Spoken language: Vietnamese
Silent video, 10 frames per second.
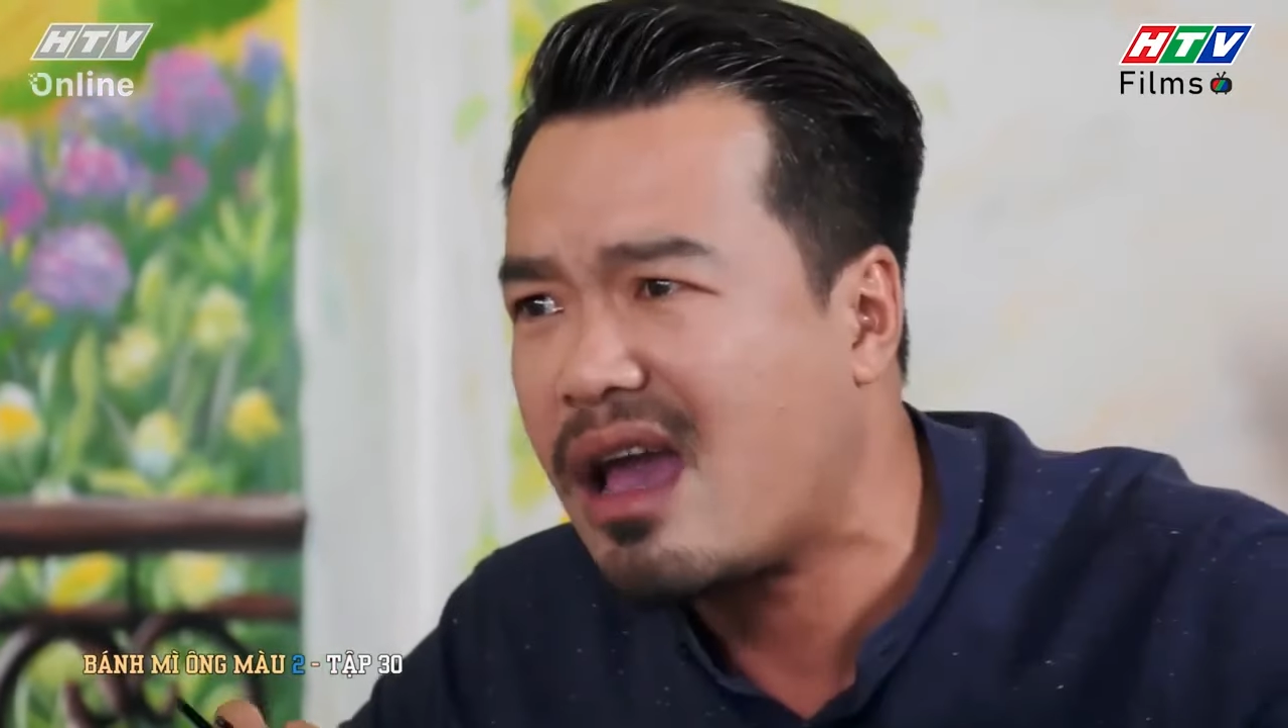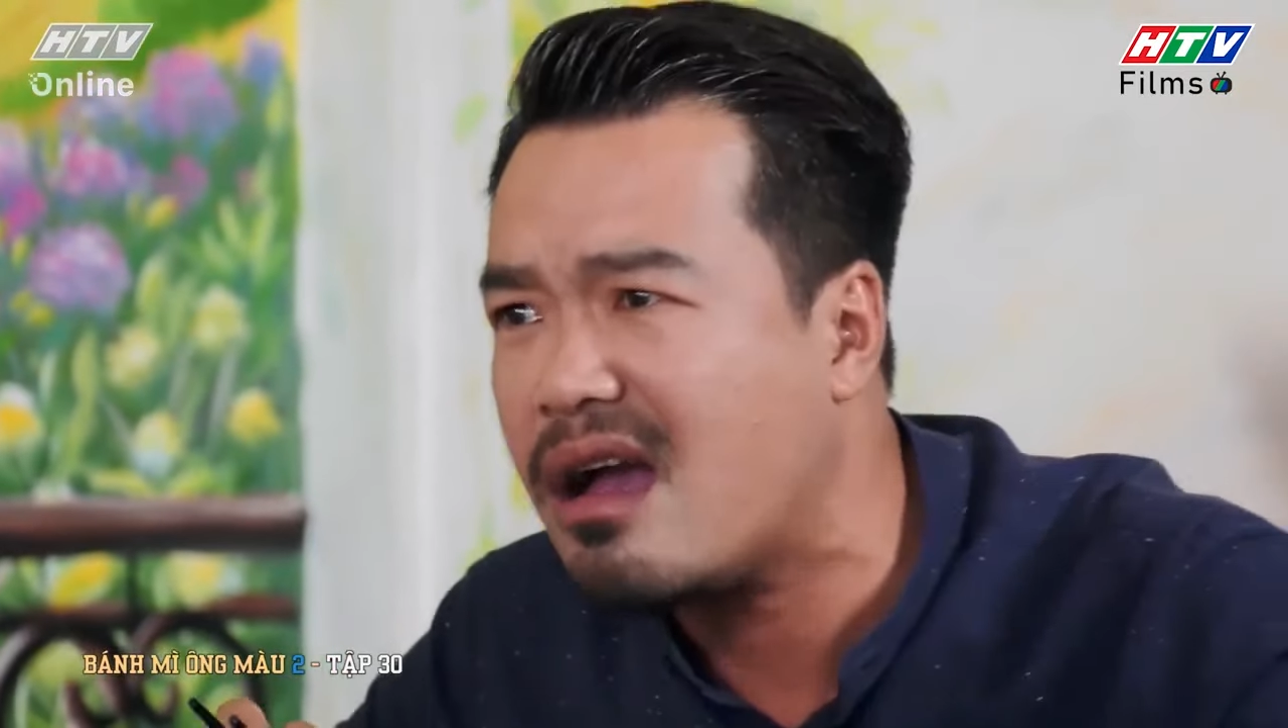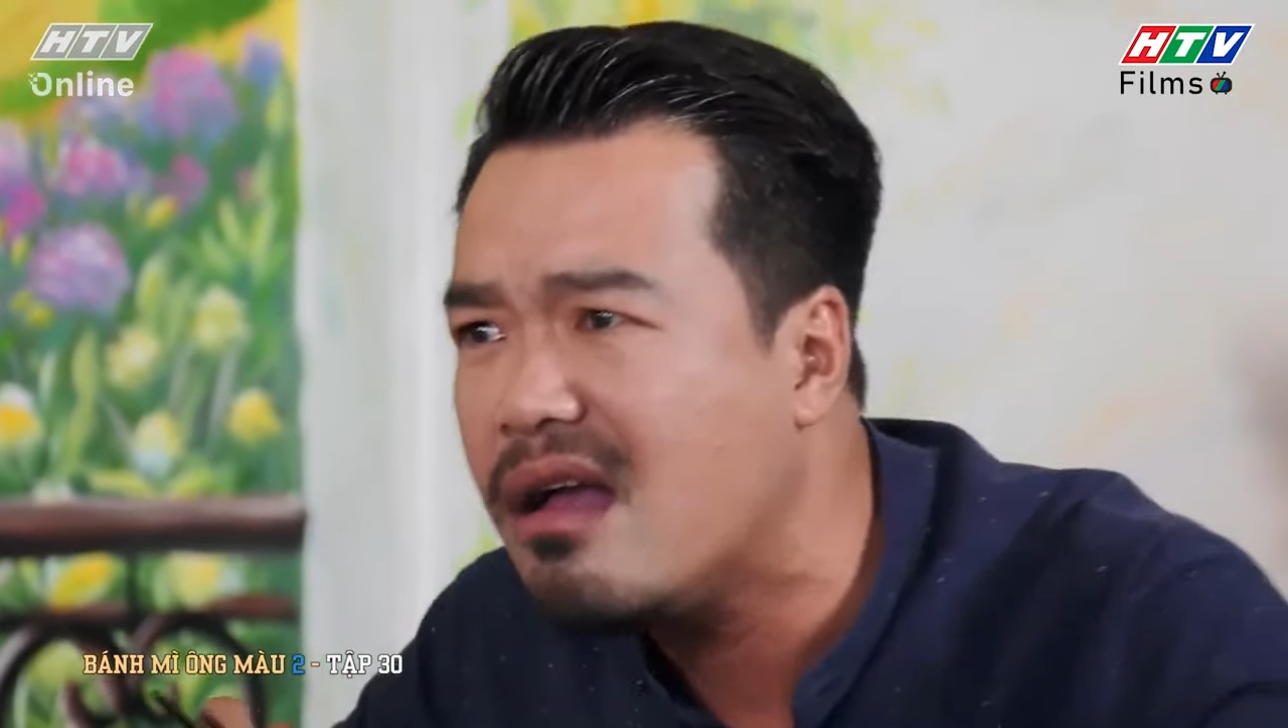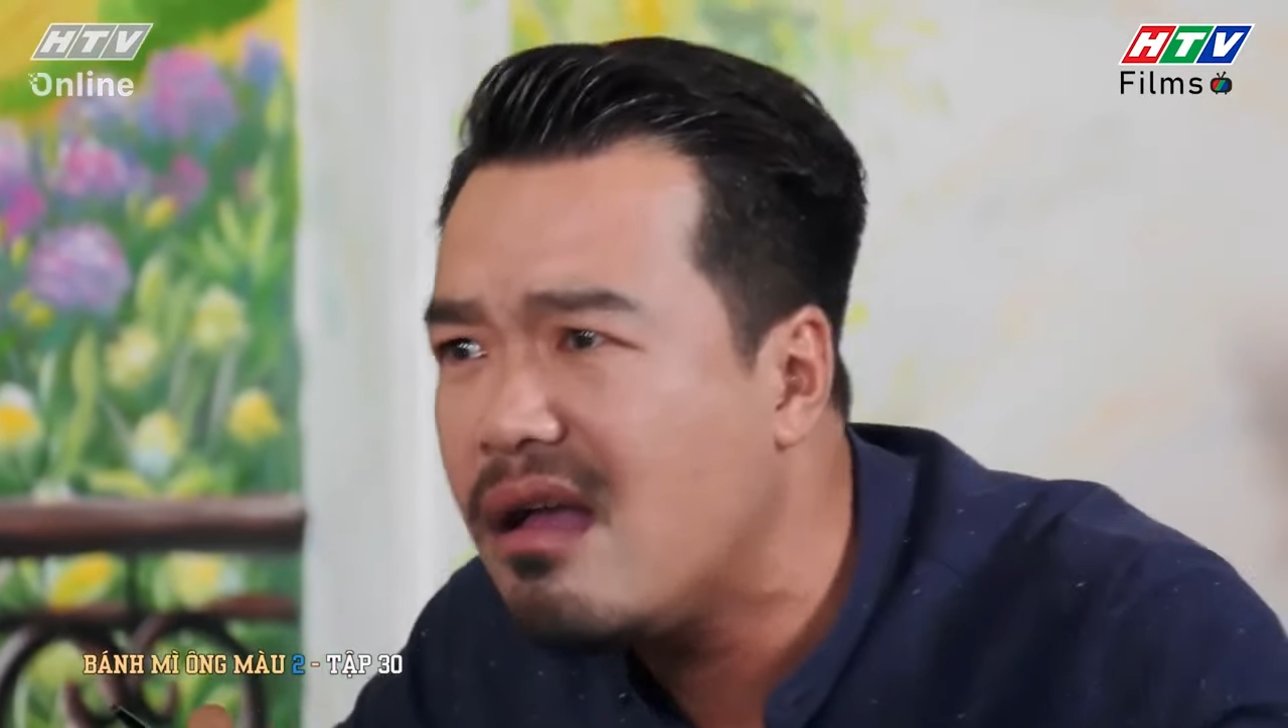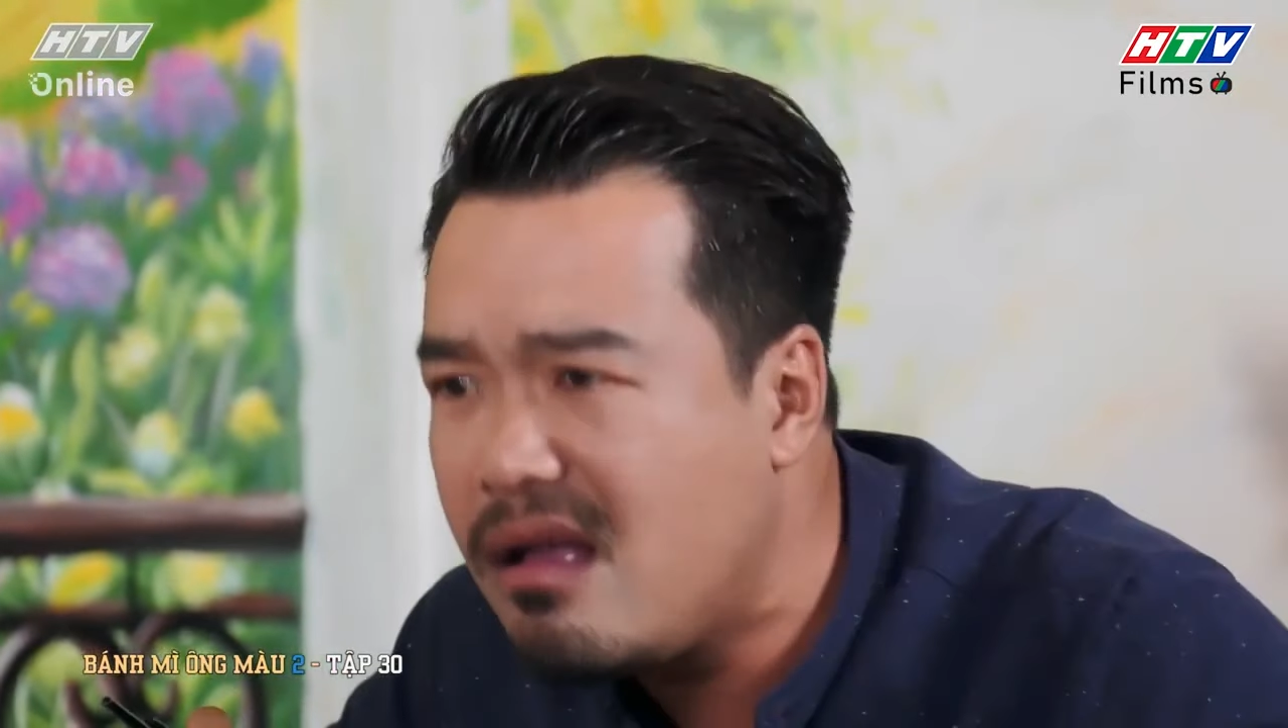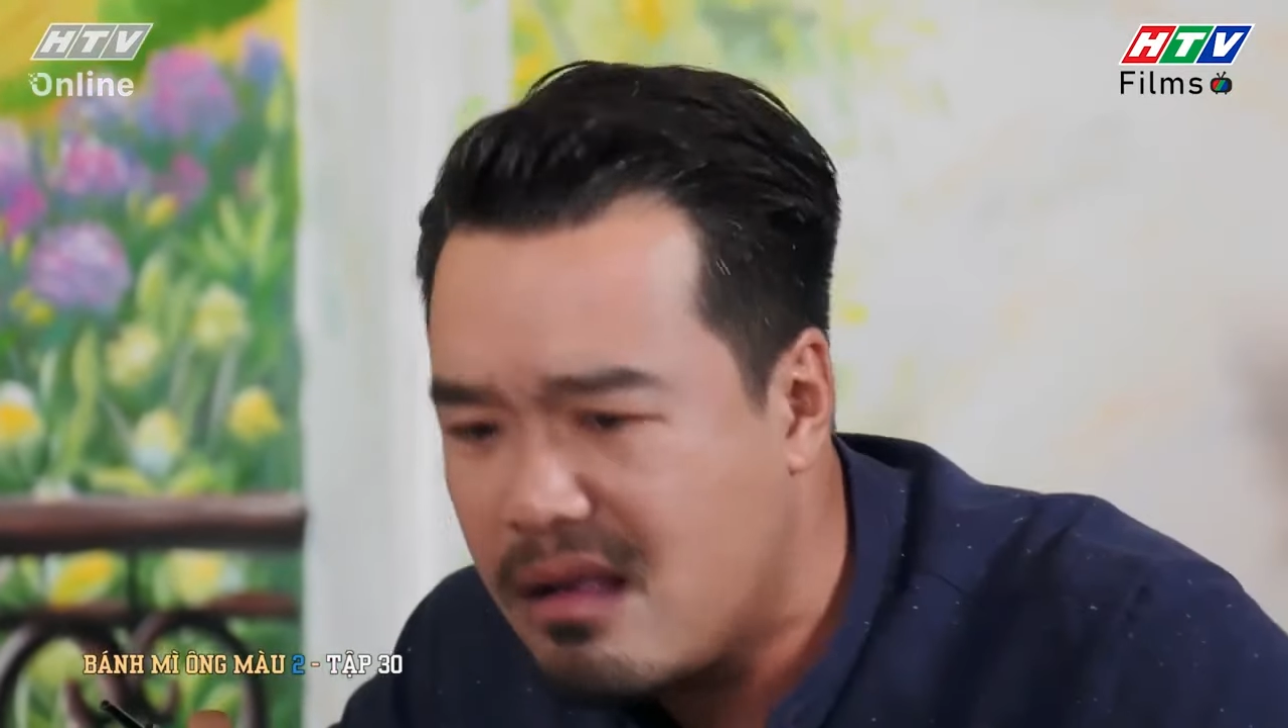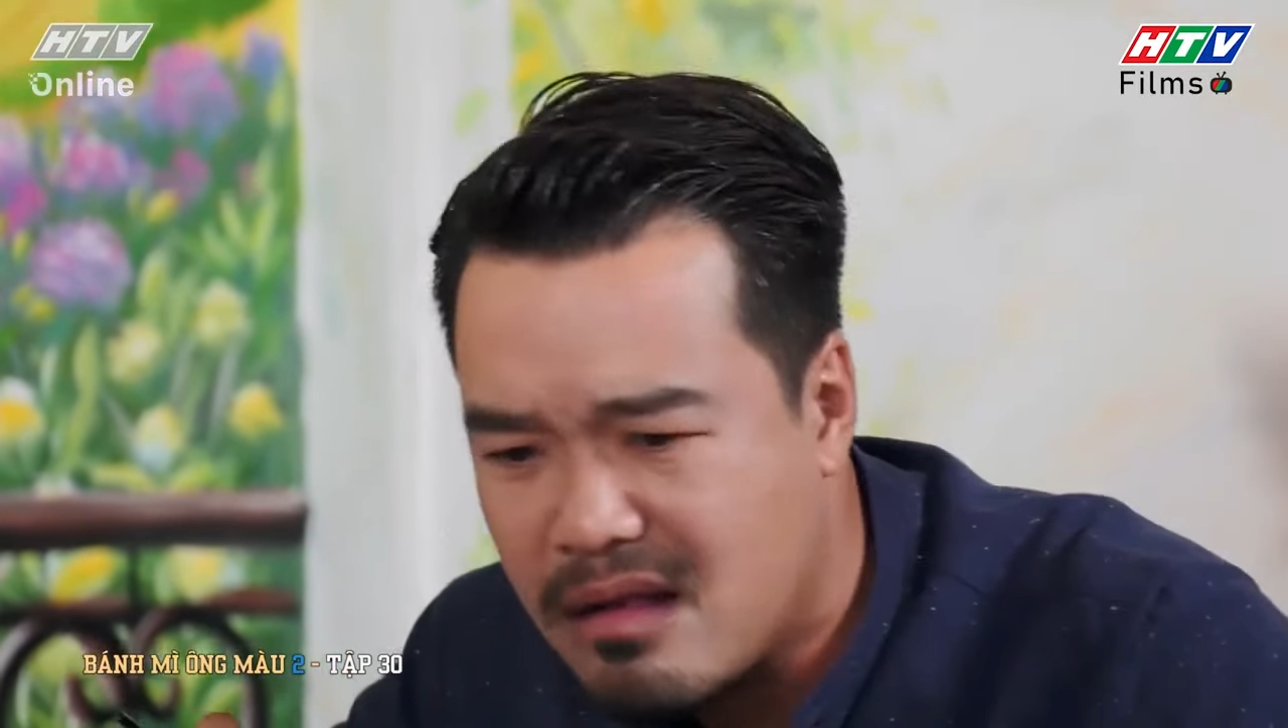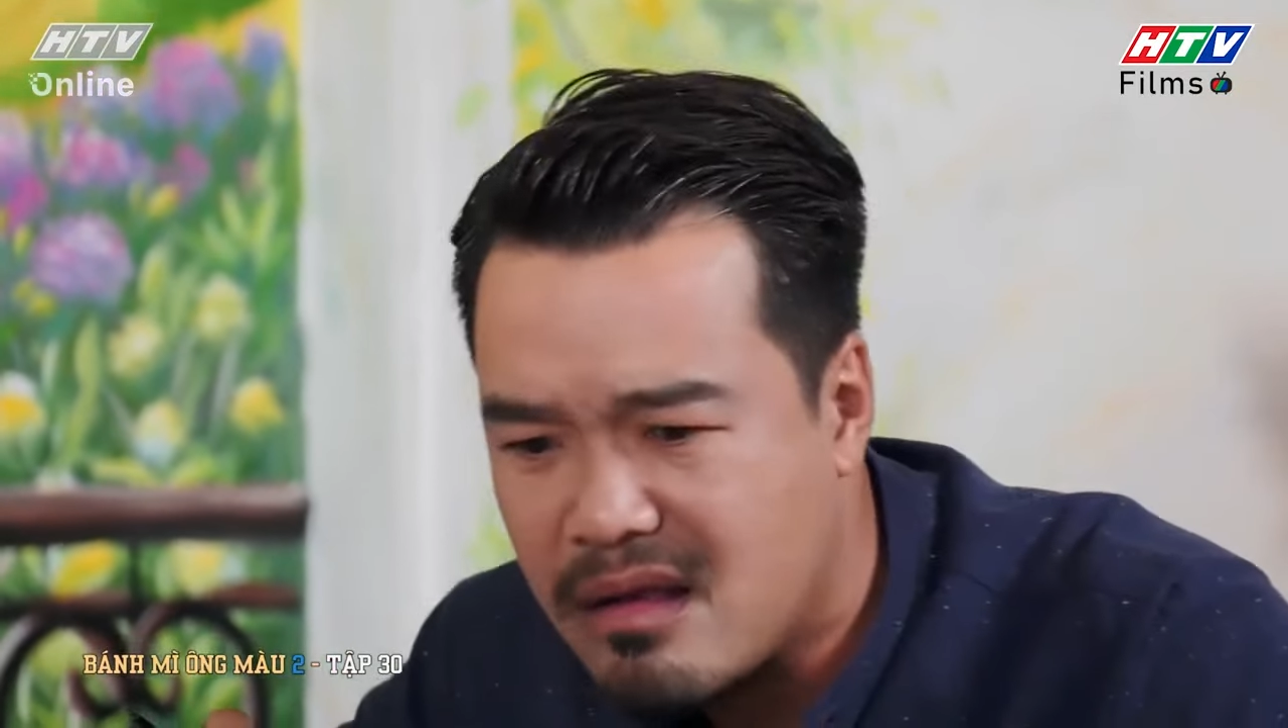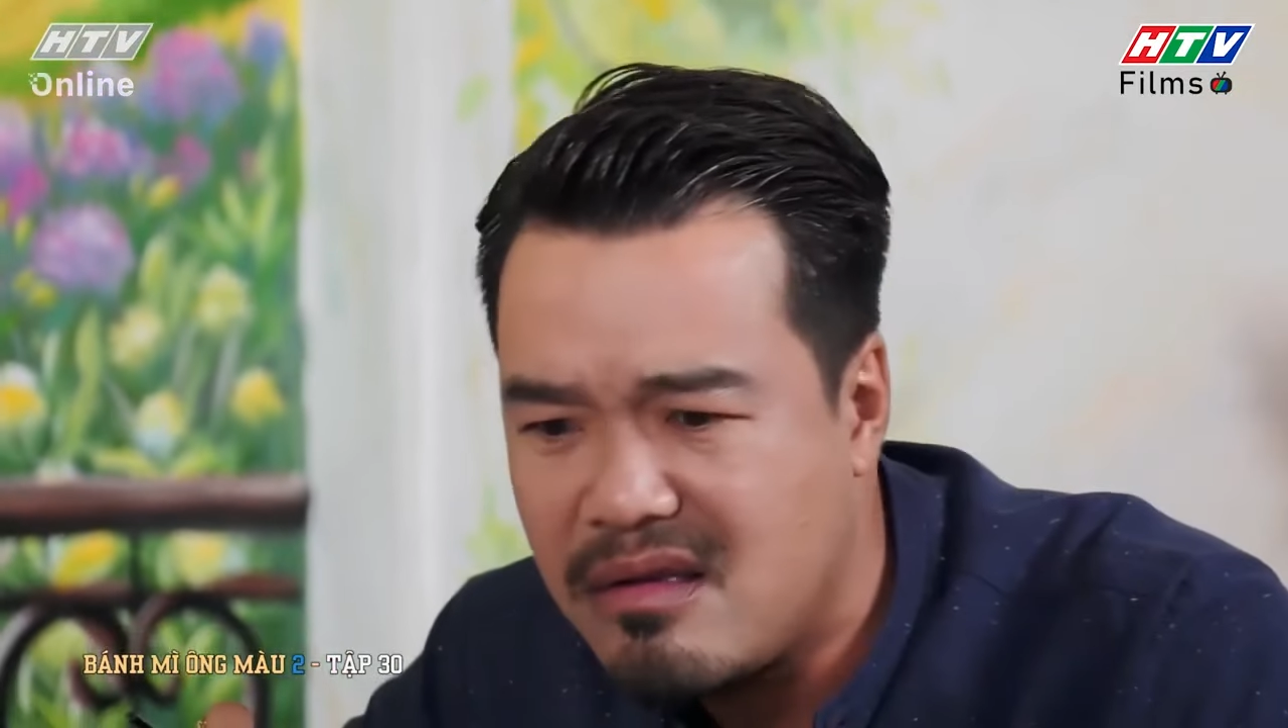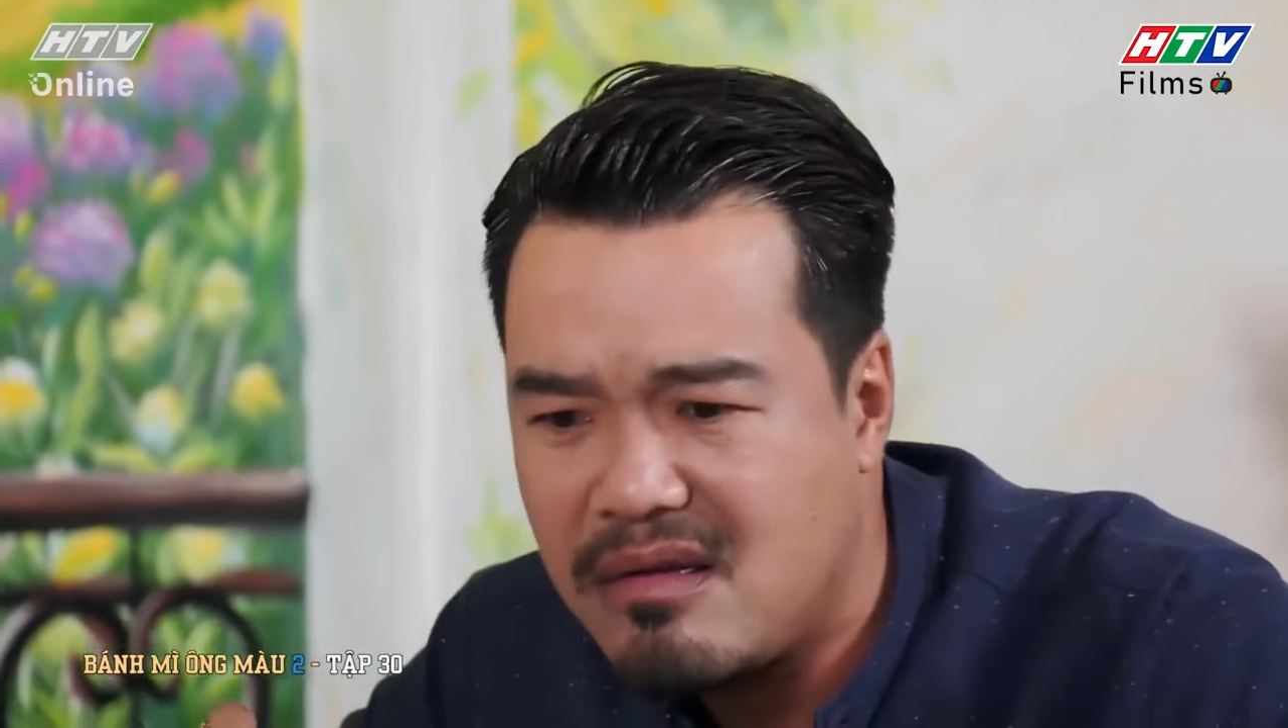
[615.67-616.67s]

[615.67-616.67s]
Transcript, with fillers: à Dạ Bà